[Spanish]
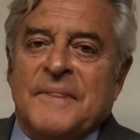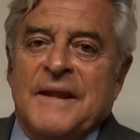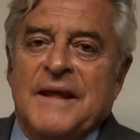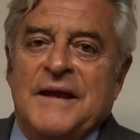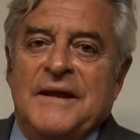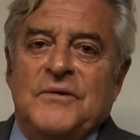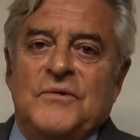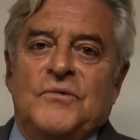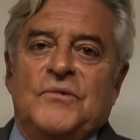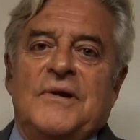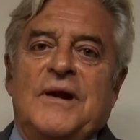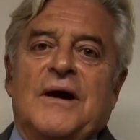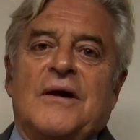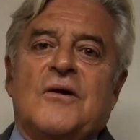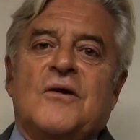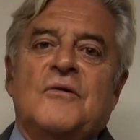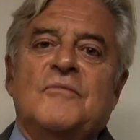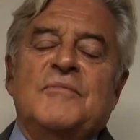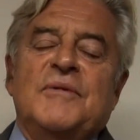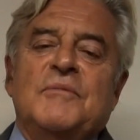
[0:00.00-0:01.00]
en una
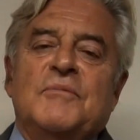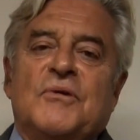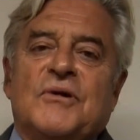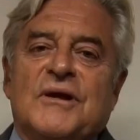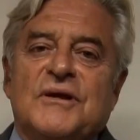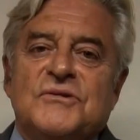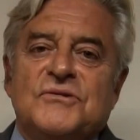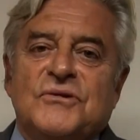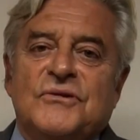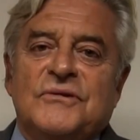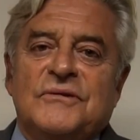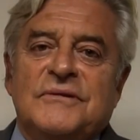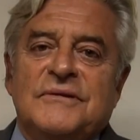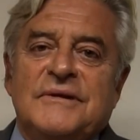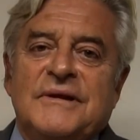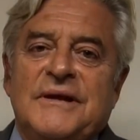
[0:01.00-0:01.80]
conmemoración